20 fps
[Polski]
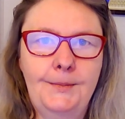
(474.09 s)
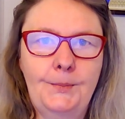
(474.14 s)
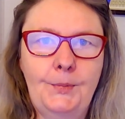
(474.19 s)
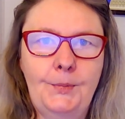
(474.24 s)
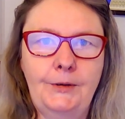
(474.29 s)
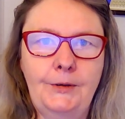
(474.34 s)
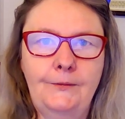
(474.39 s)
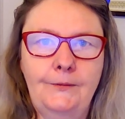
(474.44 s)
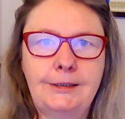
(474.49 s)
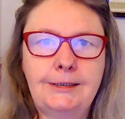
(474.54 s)

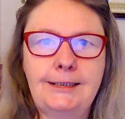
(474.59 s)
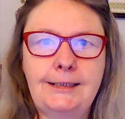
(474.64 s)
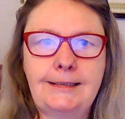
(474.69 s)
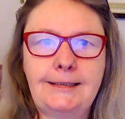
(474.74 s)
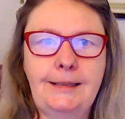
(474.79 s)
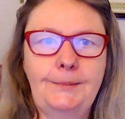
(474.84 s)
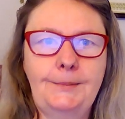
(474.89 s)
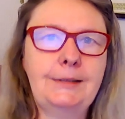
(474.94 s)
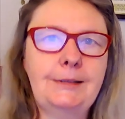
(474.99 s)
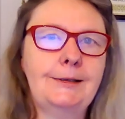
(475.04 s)
ponieważ
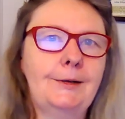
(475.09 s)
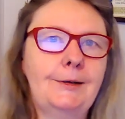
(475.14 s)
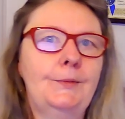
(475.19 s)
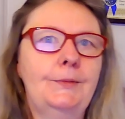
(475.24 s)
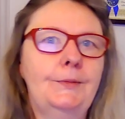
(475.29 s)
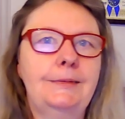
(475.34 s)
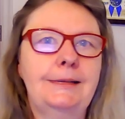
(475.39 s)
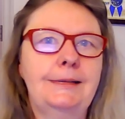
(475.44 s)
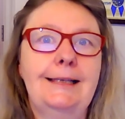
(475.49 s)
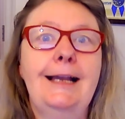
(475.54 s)
czasami
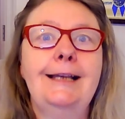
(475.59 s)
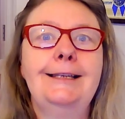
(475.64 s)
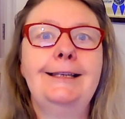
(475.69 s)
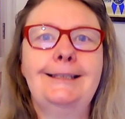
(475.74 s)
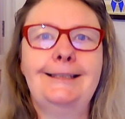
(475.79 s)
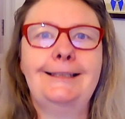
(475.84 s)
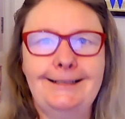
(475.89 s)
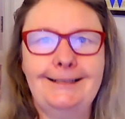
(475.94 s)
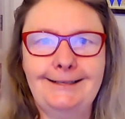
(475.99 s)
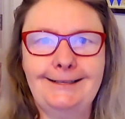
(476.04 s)
są za
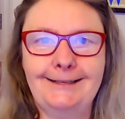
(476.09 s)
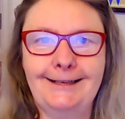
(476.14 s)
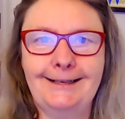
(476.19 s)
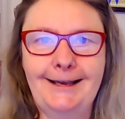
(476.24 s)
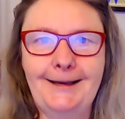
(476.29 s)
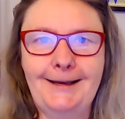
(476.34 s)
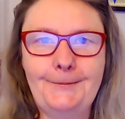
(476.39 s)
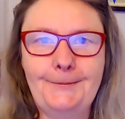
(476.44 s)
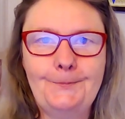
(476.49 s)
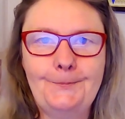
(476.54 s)

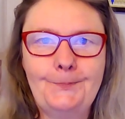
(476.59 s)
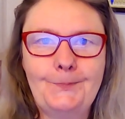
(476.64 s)
silne.